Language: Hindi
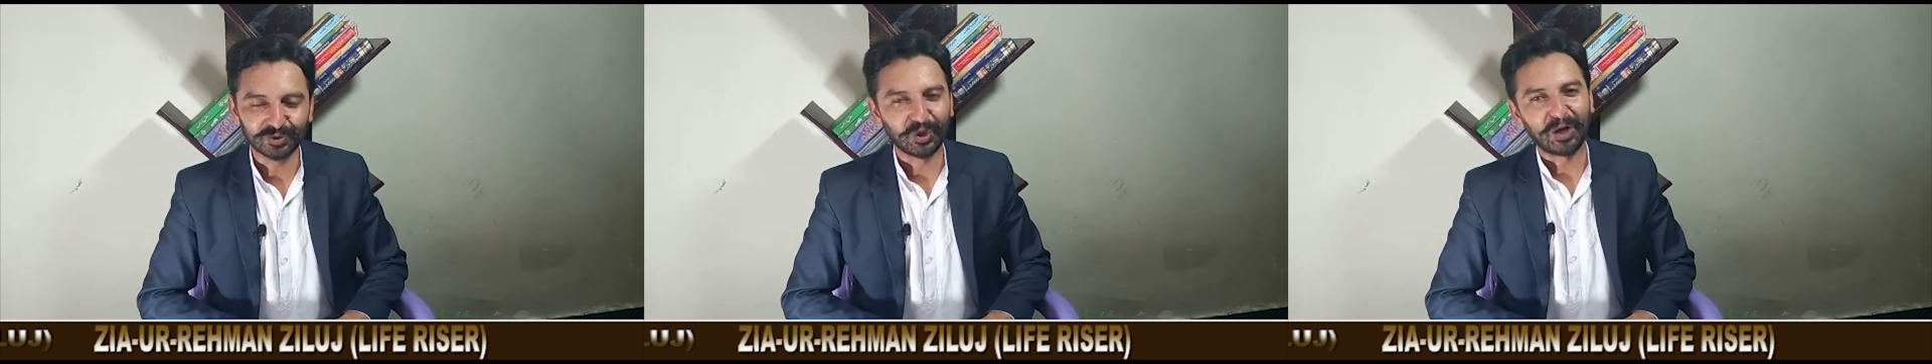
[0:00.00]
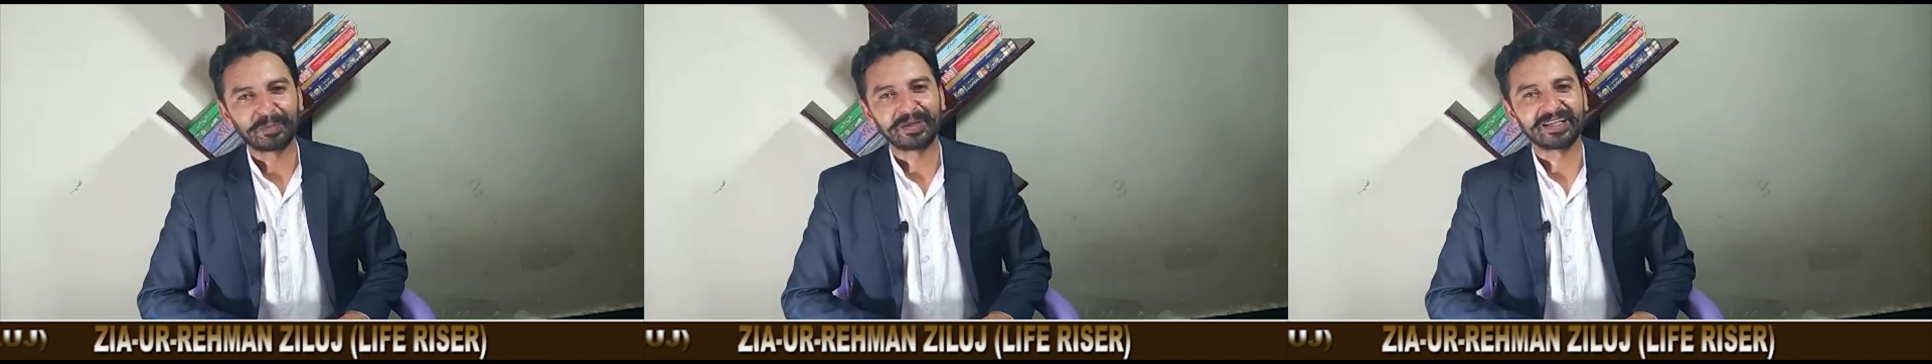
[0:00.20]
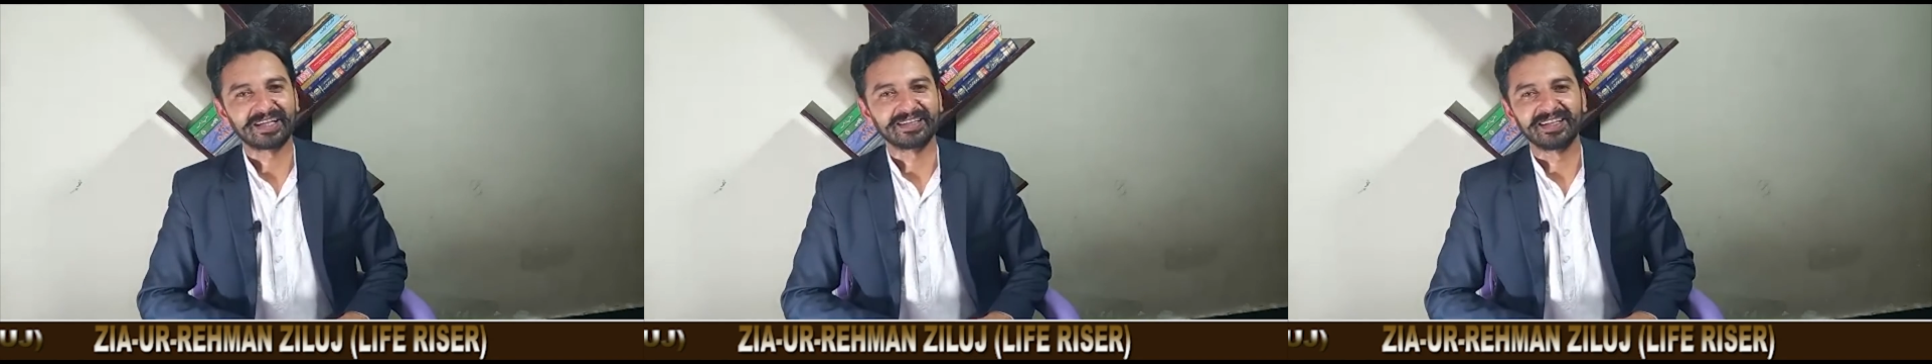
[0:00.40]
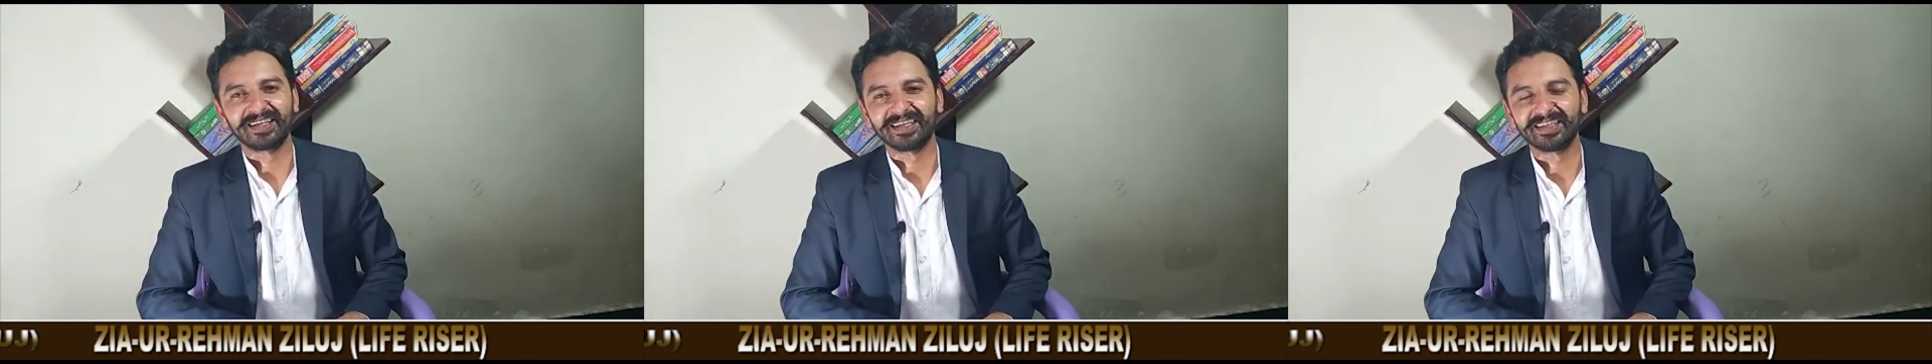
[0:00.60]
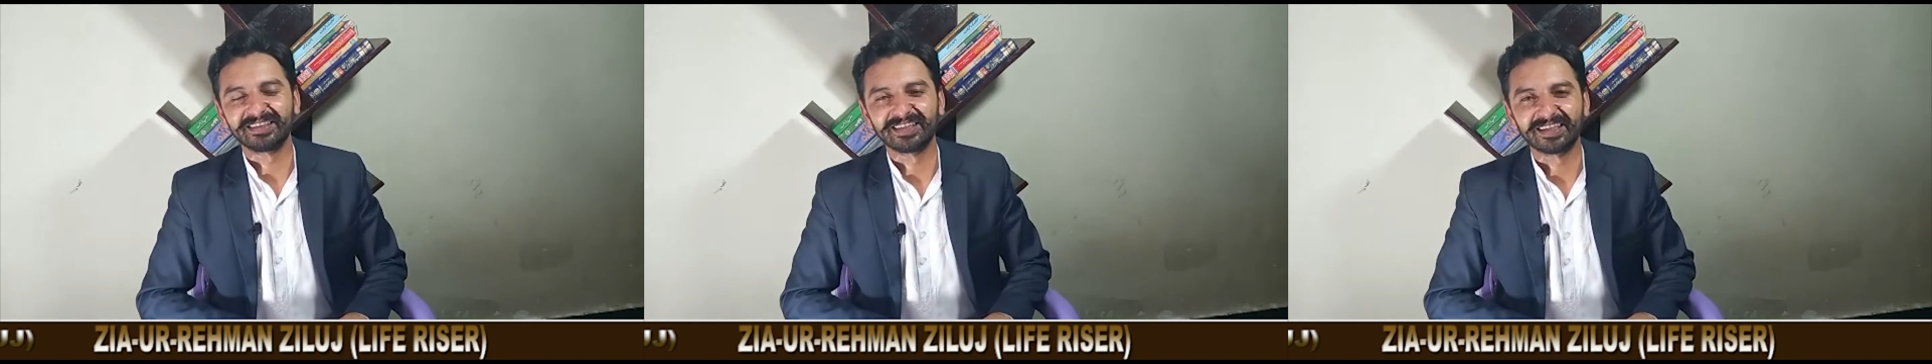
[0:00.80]
जो आपकी
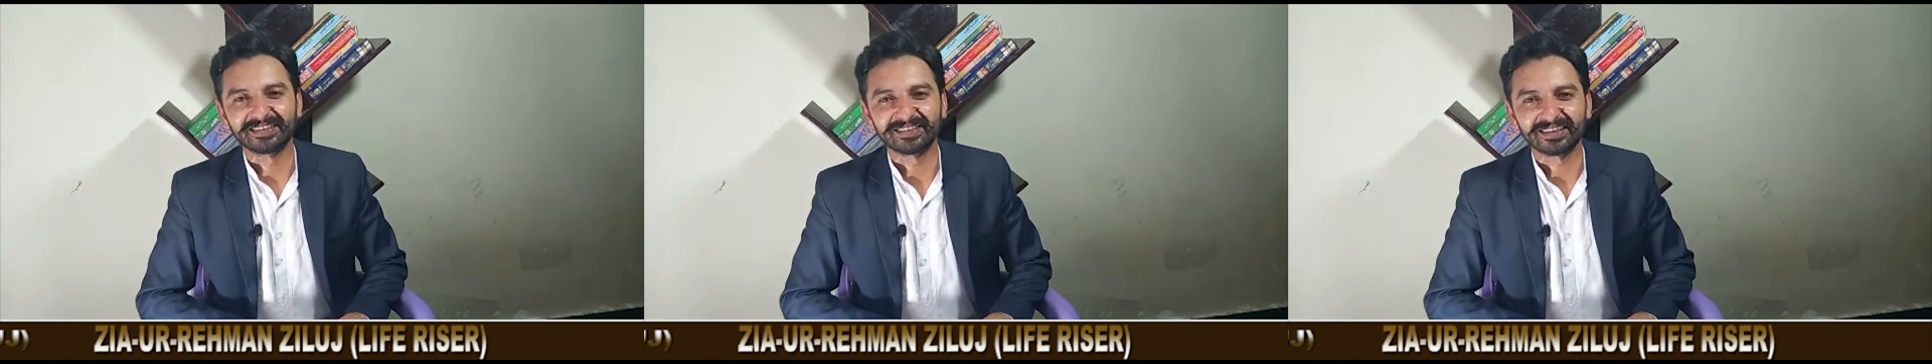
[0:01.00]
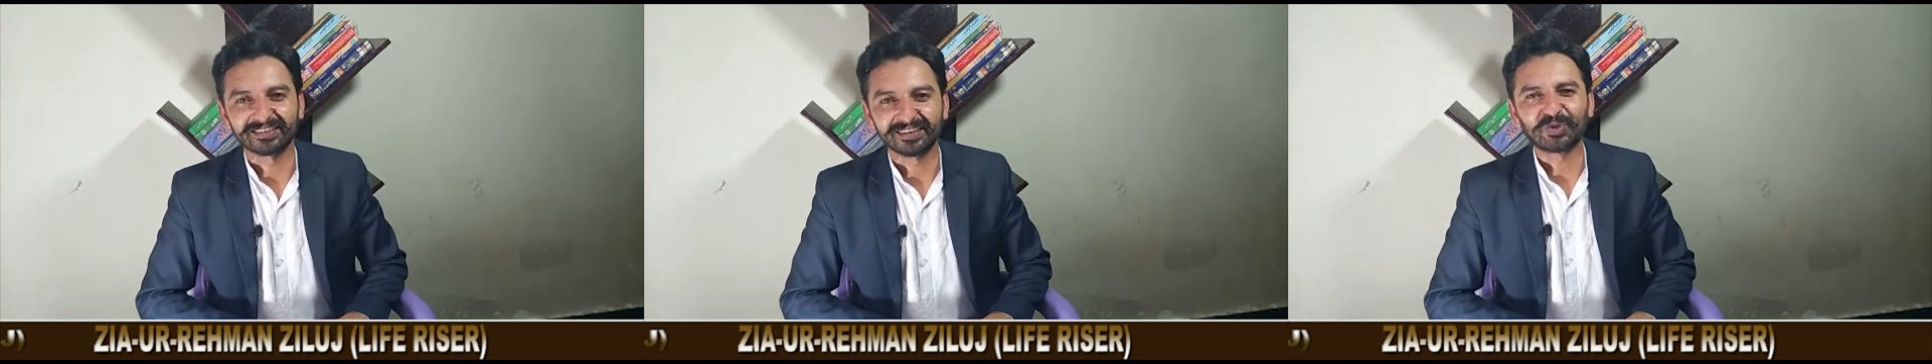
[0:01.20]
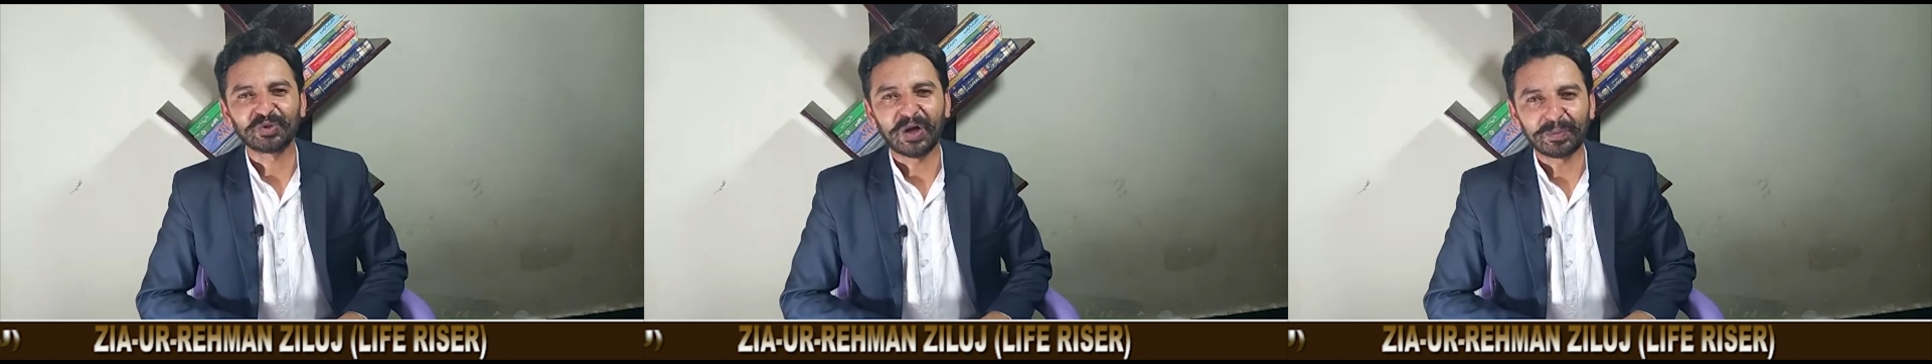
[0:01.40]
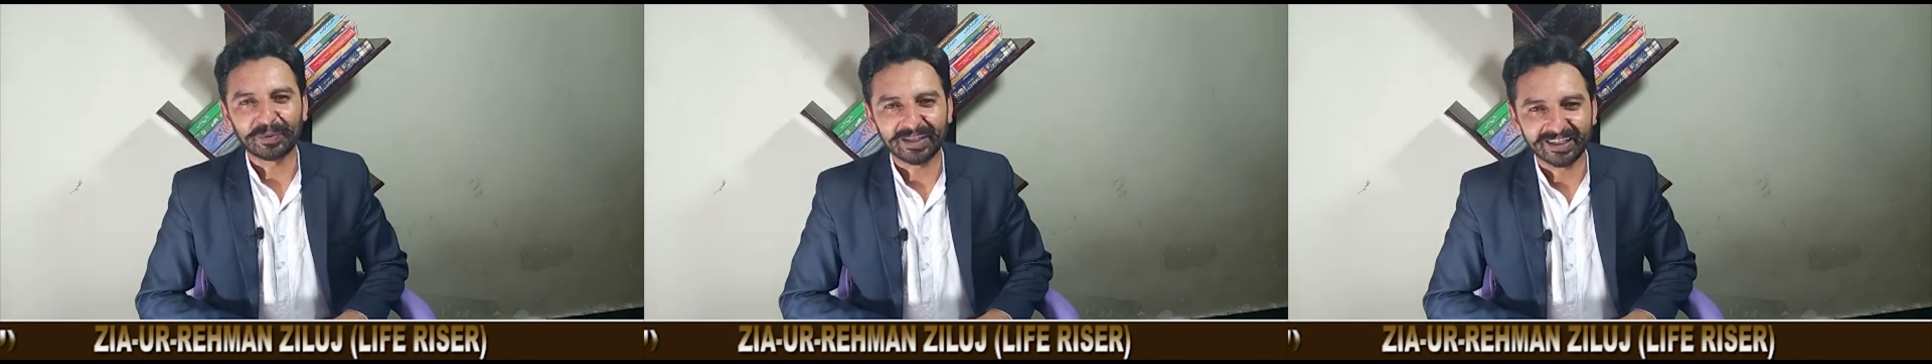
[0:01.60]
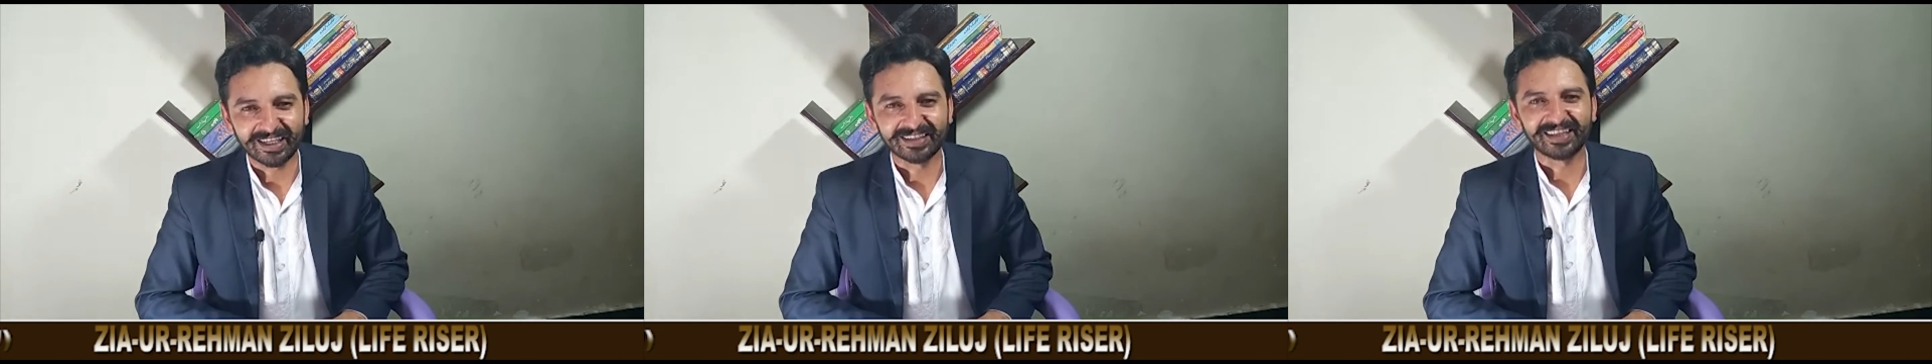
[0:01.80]
कदर ही नहीं जानता और जो आपकी